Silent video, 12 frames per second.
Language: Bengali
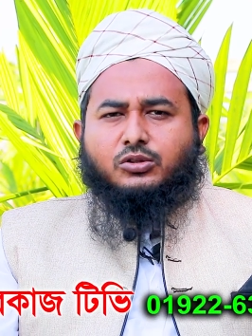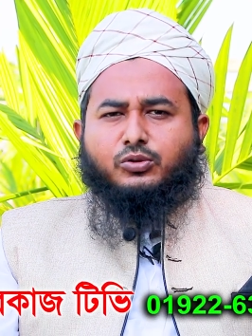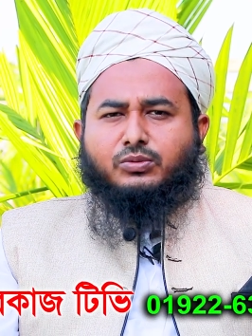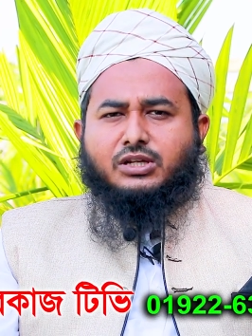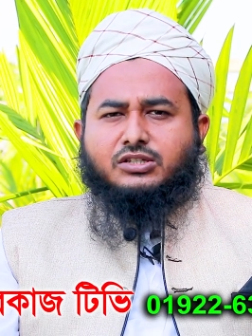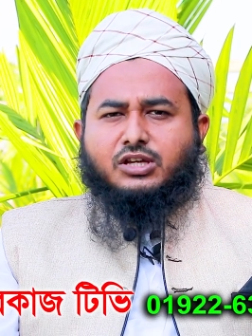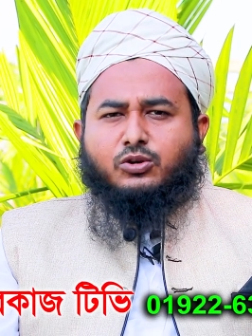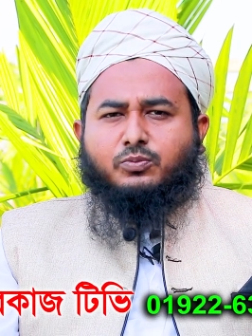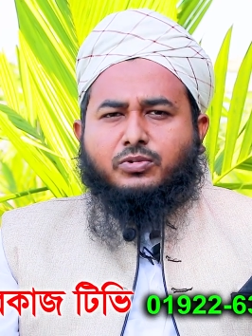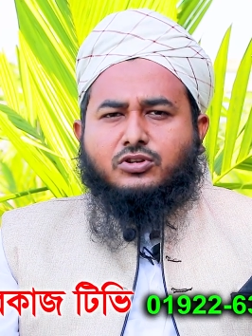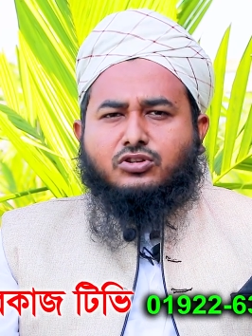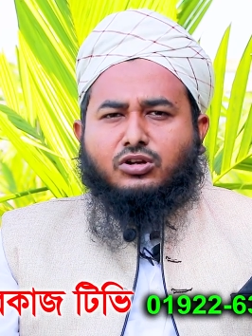তোমরা যার
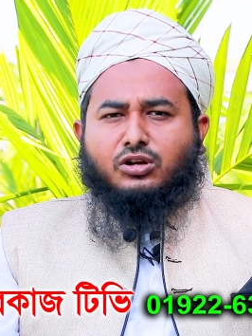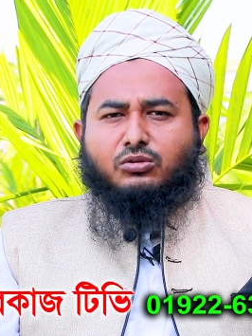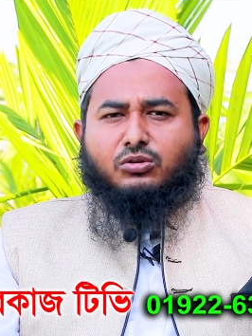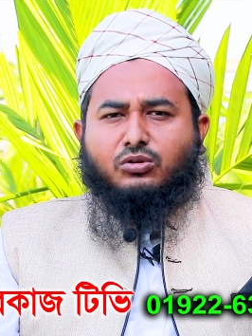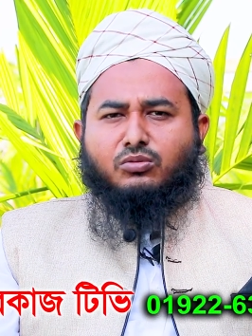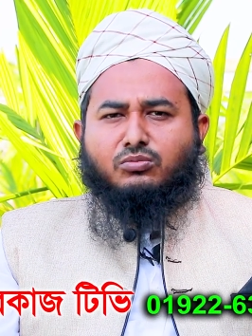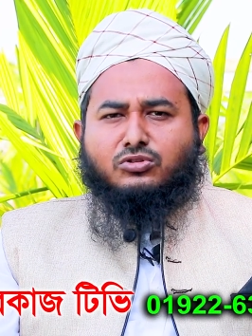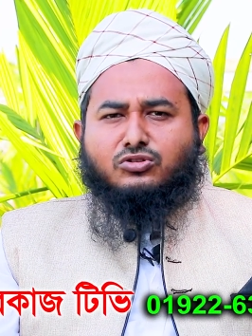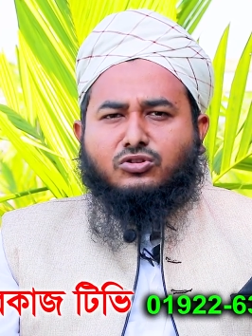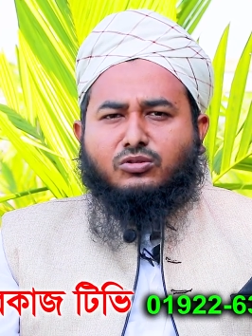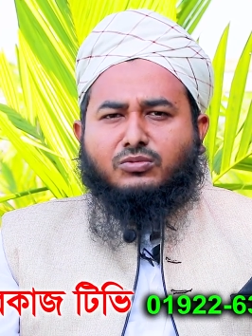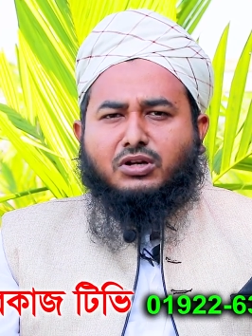উপাসনা করো
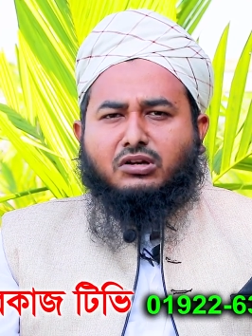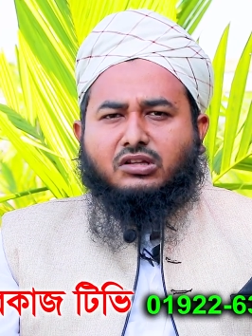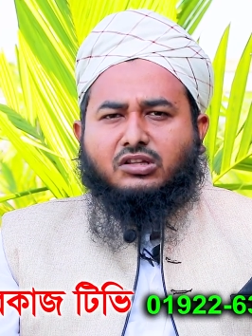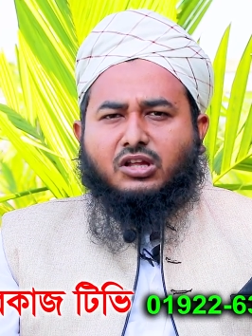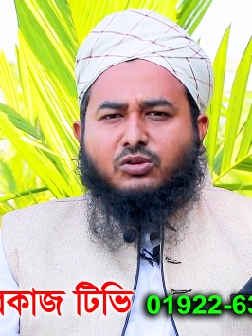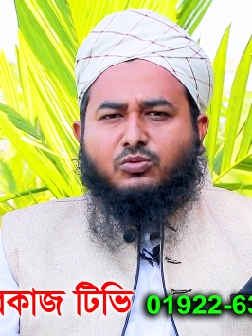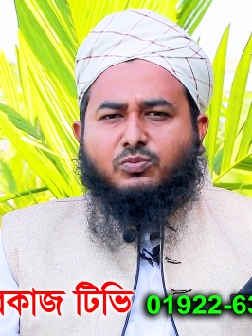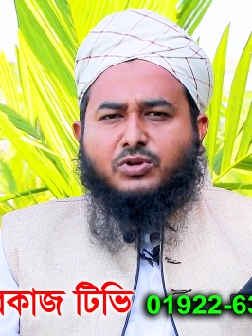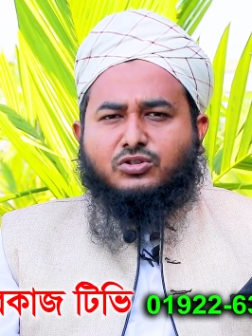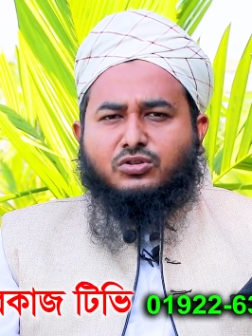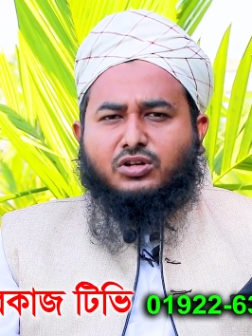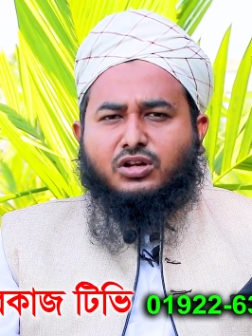মুসলমানরা তার
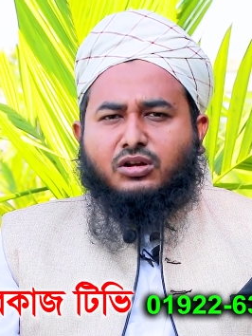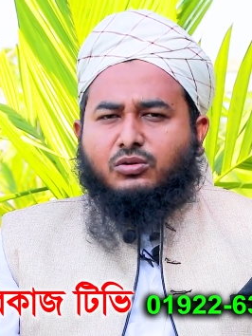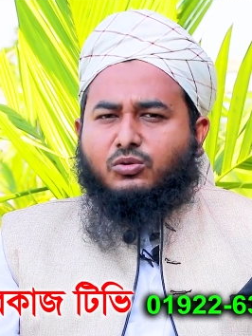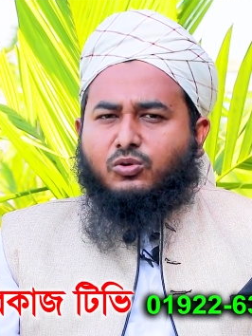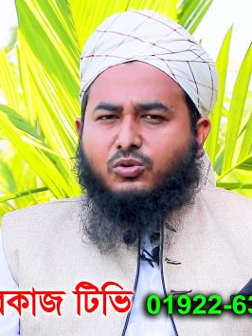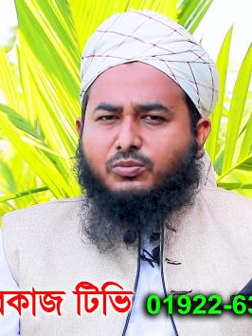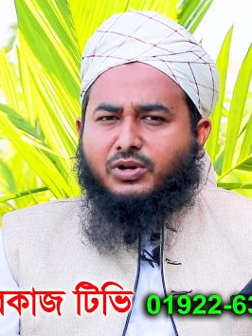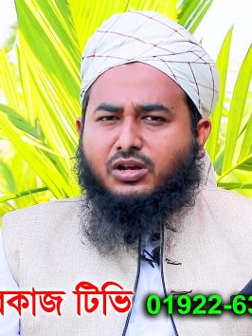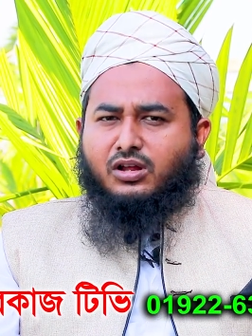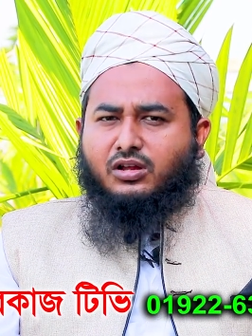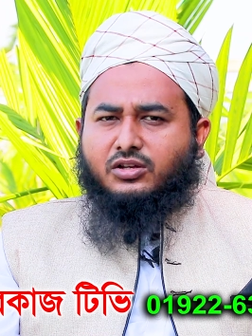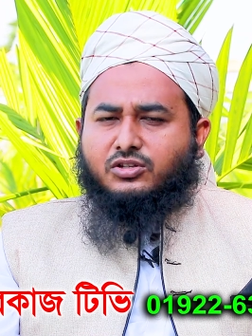উপাসনা করবে
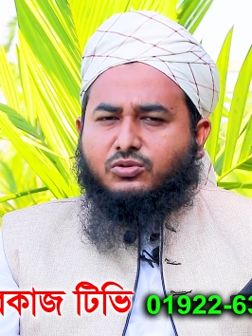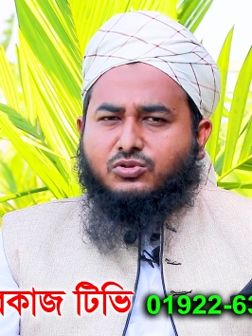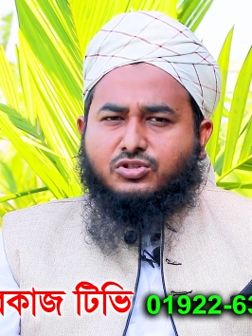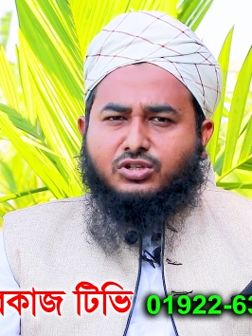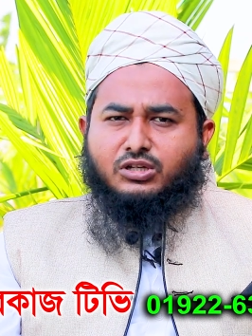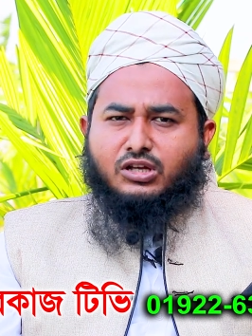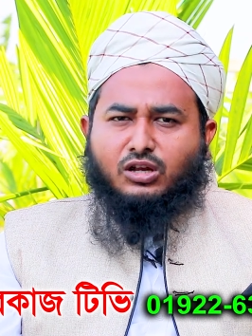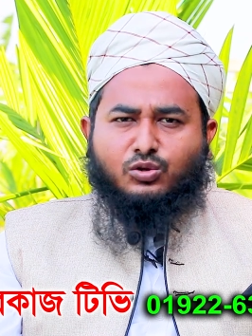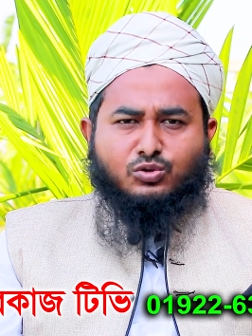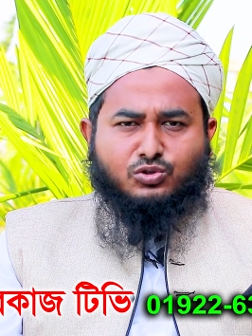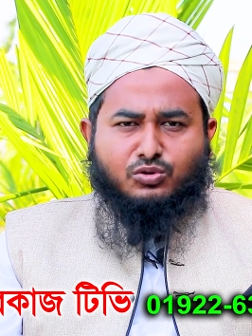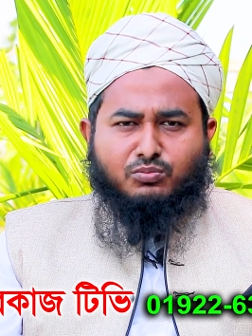না এটা
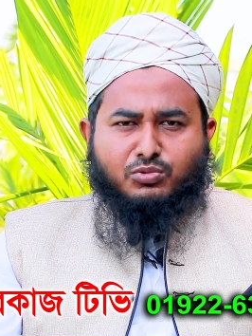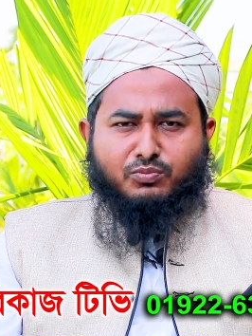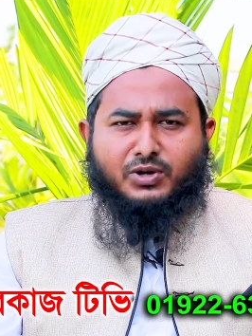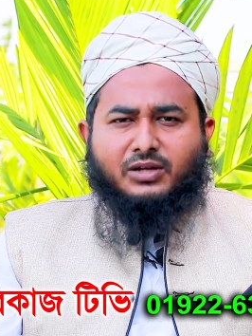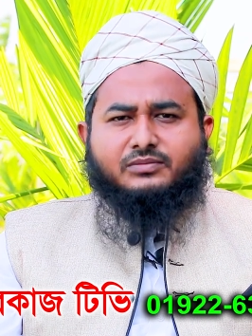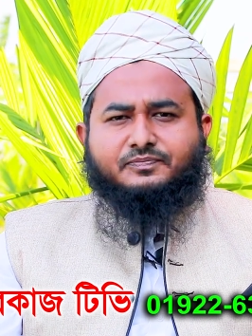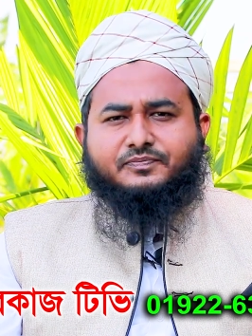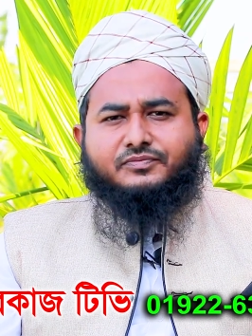কালেও সম্ভব না